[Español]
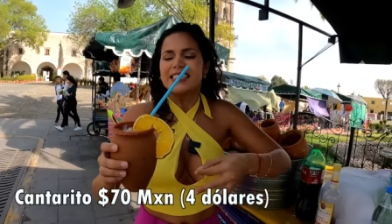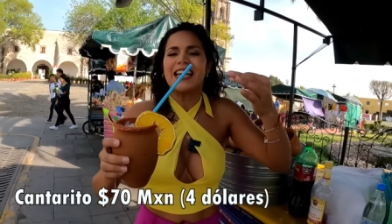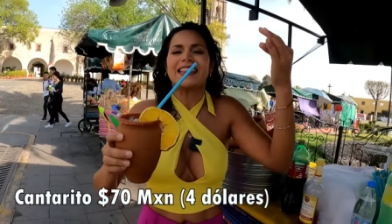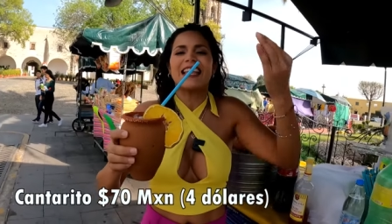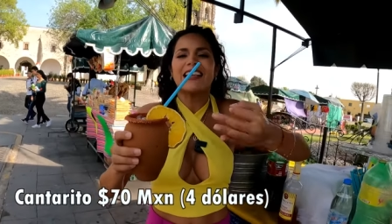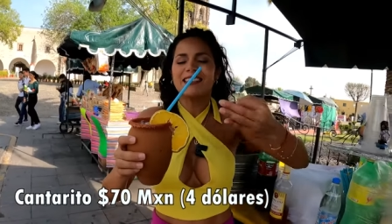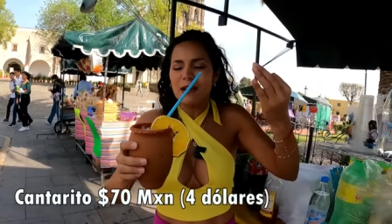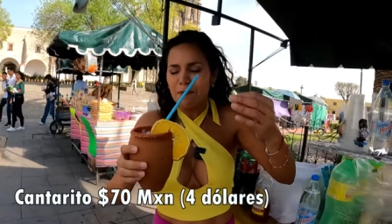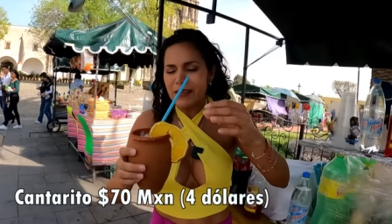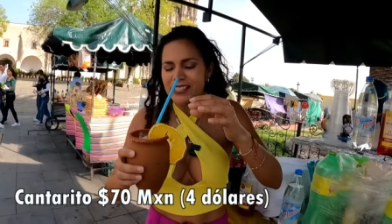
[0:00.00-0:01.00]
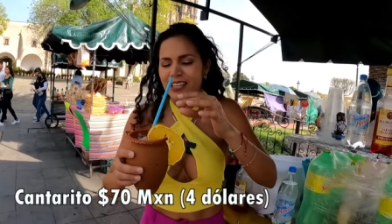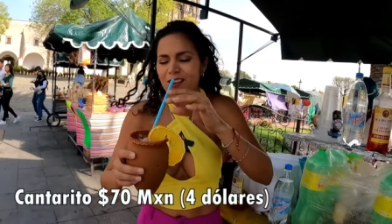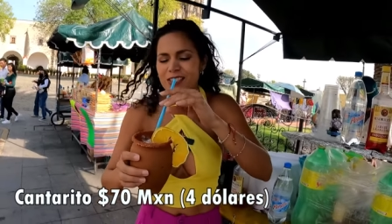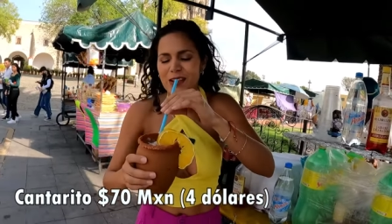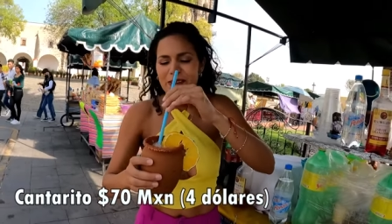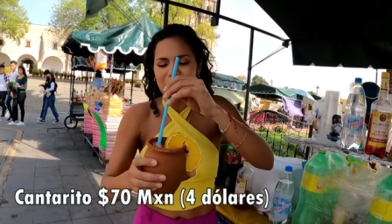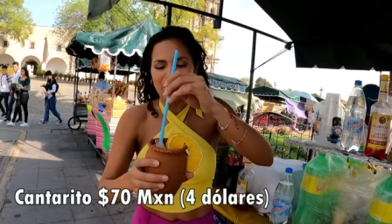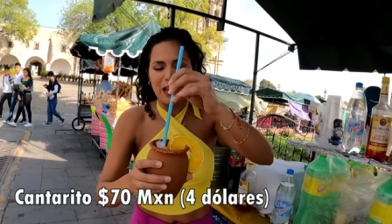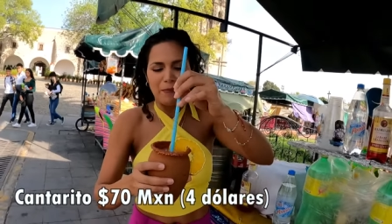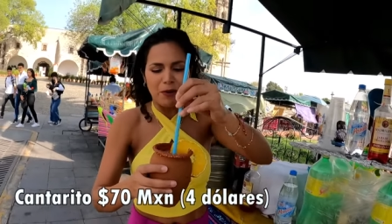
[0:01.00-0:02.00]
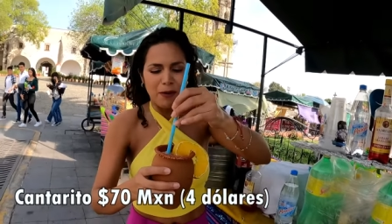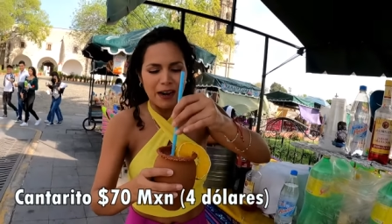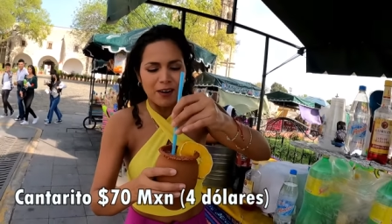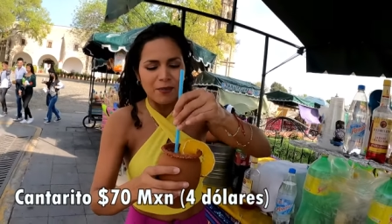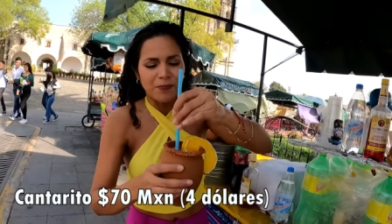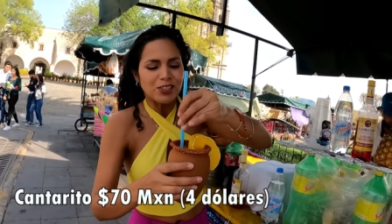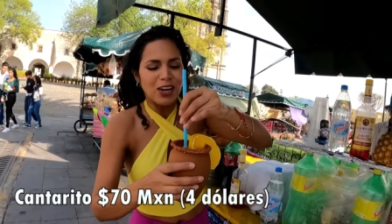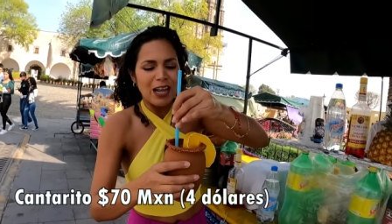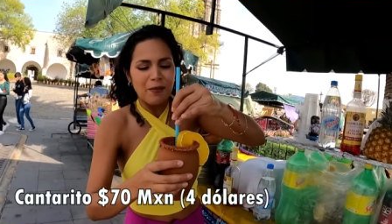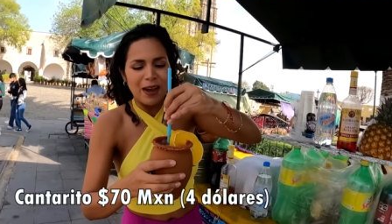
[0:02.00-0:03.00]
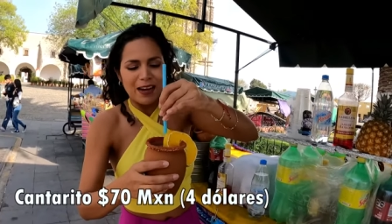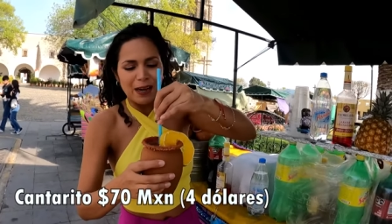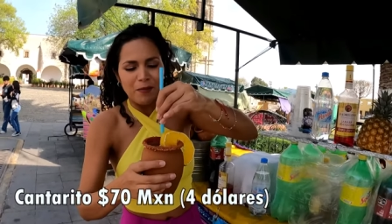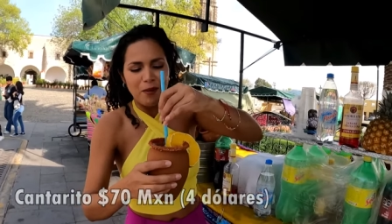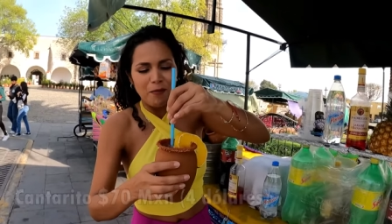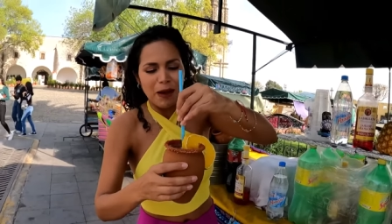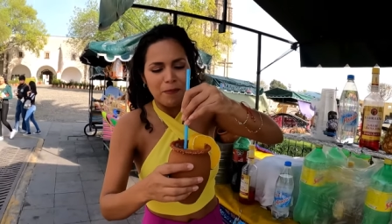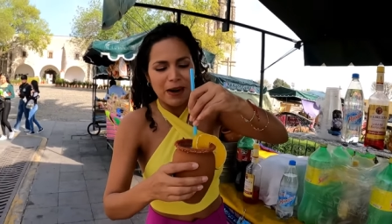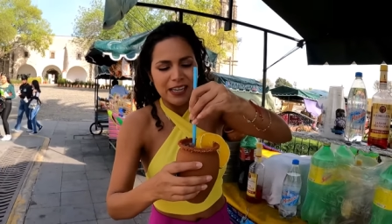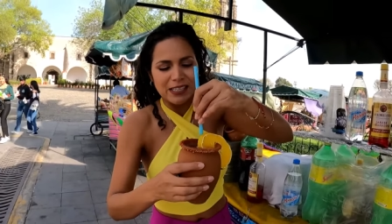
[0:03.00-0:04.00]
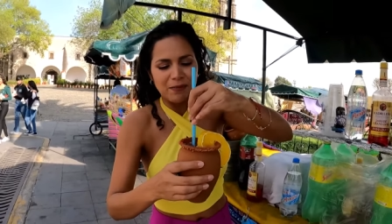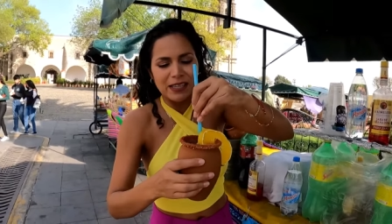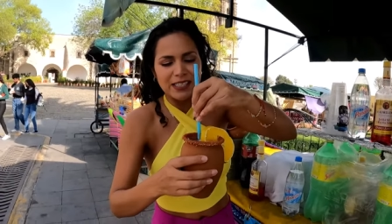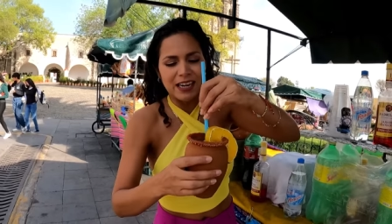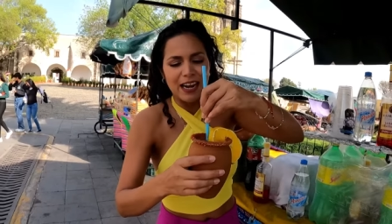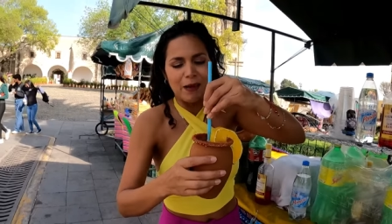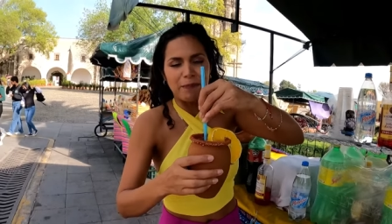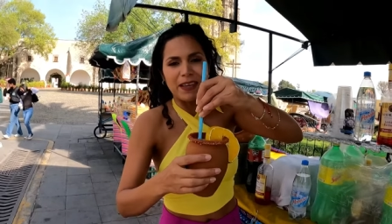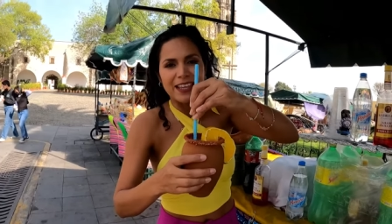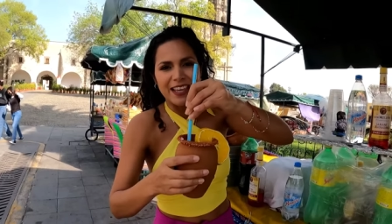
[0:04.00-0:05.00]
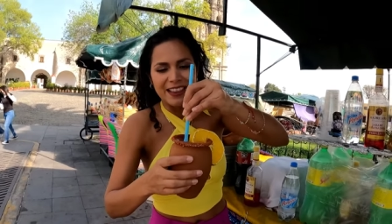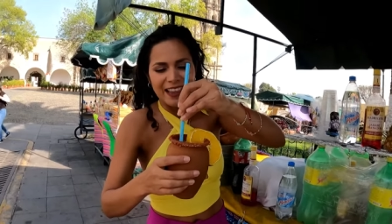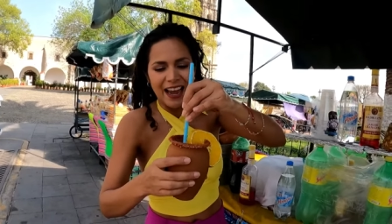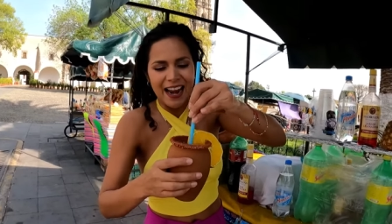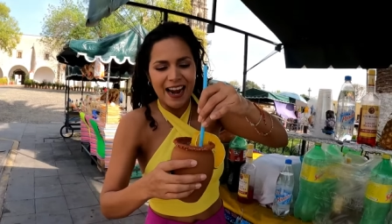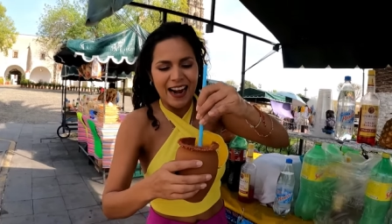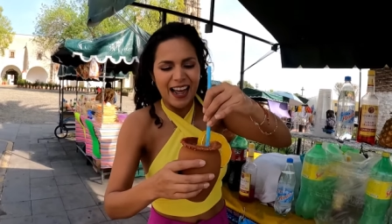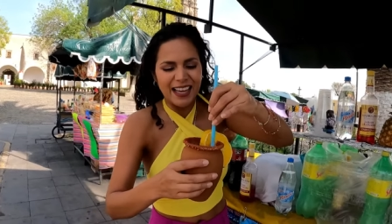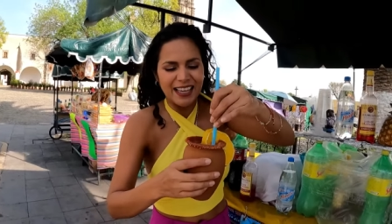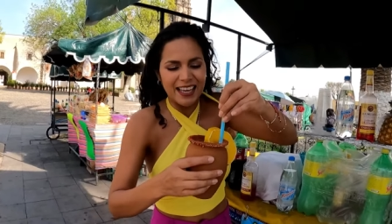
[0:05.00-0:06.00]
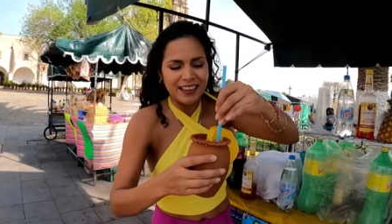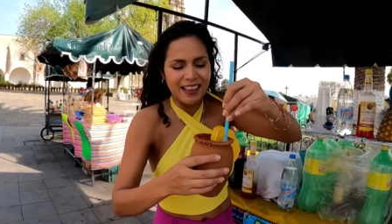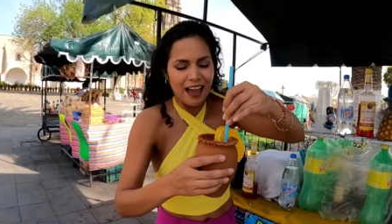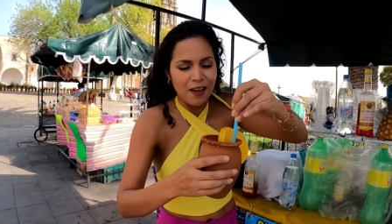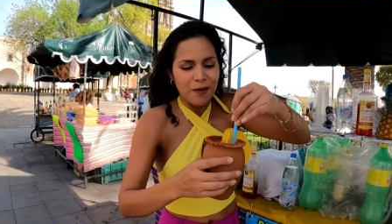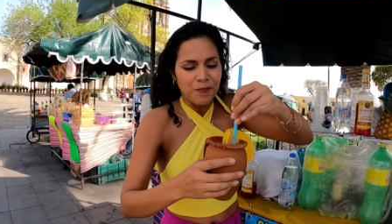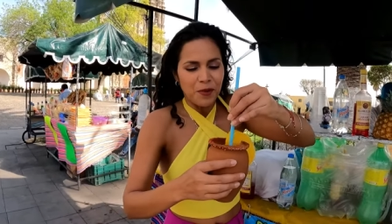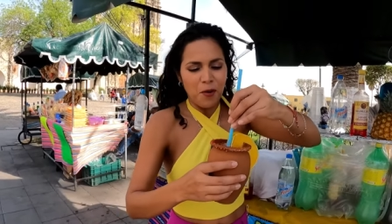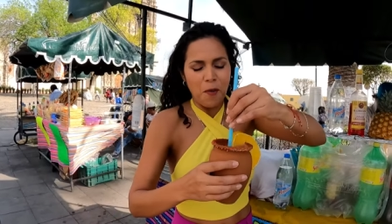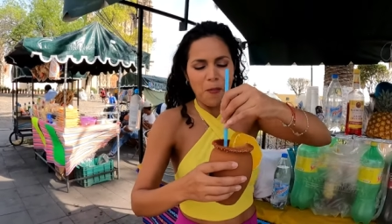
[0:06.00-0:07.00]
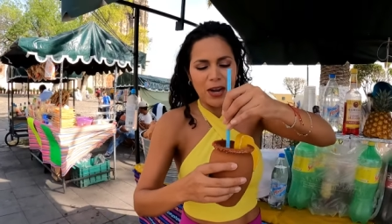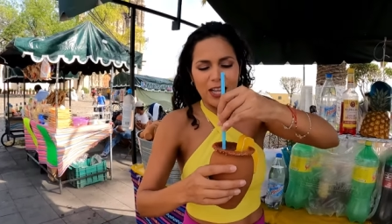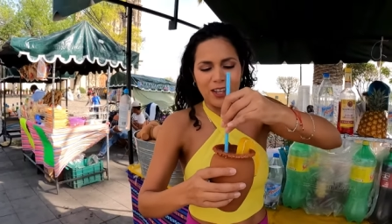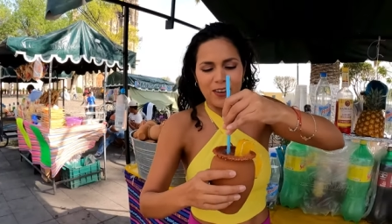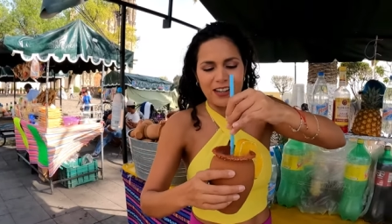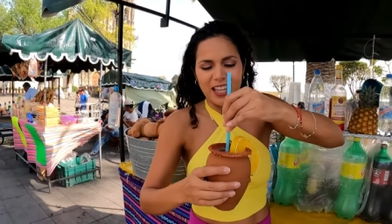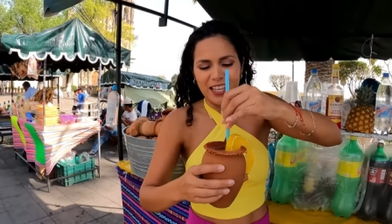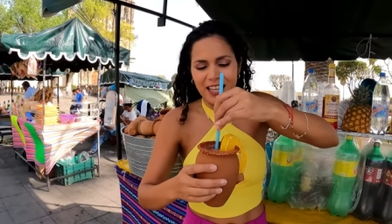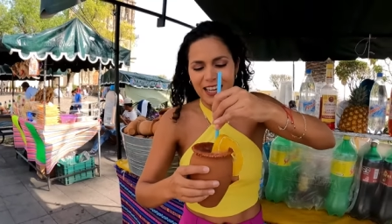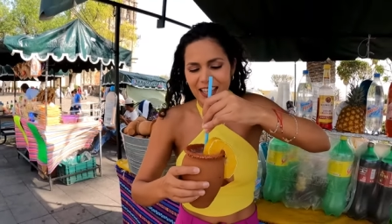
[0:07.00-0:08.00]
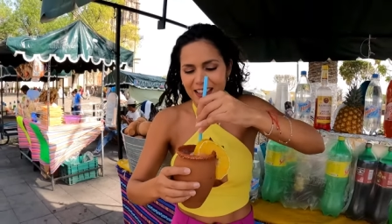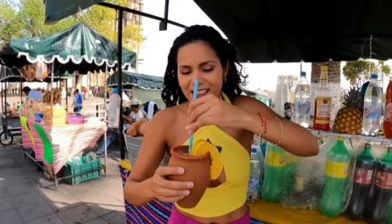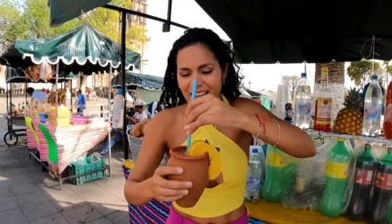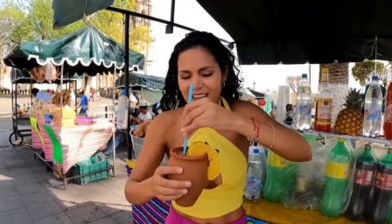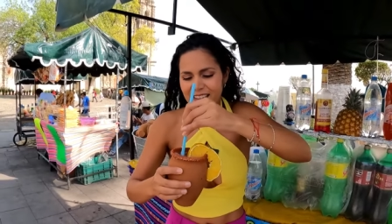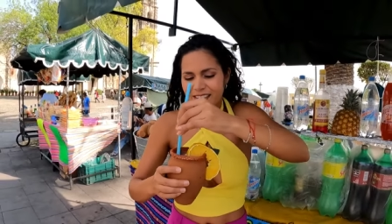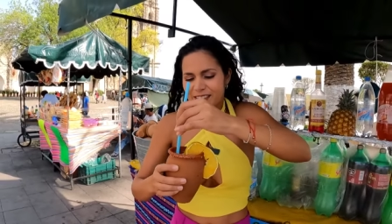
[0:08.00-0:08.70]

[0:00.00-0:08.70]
70 pesitos debes de venir a probarlo. Yo le voy a revolver para que se mezcle la piñita, la naranjita, un poquito del tequilita.